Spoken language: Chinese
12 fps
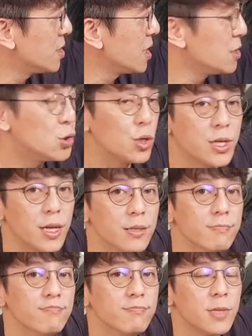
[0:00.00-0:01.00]
这个就
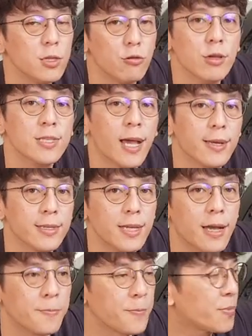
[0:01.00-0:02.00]
跟原厂一
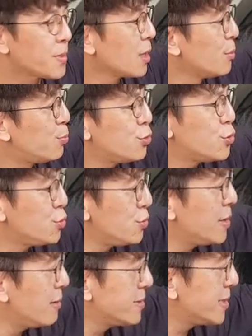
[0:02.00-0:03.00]
样。不需要